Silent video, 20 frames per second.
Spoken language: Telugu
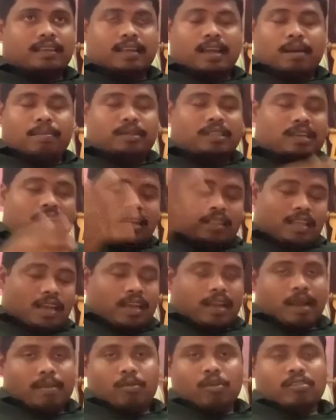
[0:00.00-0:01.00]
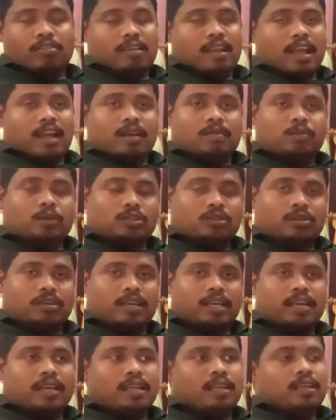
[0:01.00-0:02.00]
కాకపోతే నా దగ్గర అమౌంట్
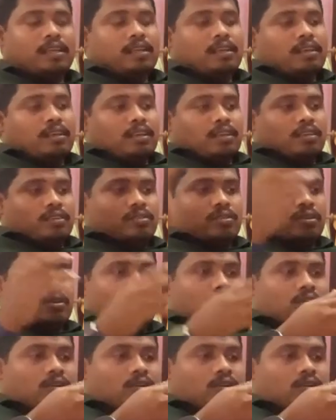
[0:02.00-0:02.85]
లేకపోతుండే సో